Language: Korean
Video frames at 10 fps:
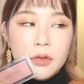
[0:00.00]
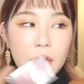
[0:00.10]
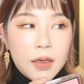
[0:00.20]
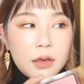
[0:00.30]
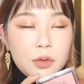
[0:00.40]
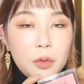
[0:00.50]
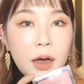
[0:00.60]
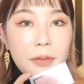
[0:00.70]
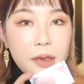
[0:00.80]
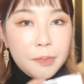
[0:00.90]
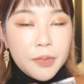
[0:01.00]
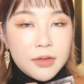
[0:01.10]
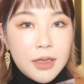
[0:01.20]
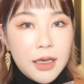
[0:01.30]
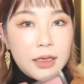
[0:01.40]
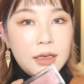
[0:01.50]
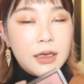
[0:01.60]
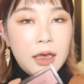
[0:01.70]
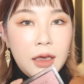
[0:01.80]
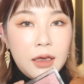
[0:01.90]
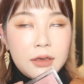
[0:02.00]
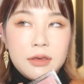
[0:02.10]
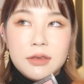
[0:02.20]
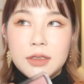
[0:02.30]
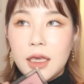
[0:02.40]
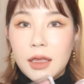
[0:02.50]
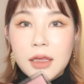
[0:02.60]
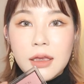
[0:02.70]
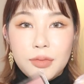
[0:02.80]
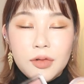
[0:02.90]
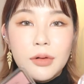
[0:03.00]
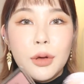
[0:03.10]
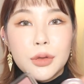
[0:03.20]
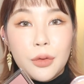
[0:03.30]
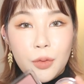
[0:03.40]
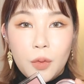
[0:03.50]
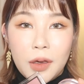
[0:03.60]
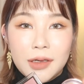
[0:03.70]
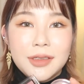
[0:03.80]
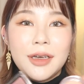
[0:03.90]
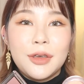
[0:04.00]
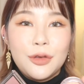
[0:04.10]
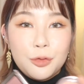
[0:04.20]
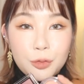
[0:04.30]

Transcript: 되게 조합이 예쁜데 이게 그 제니 블러셔로 굉장히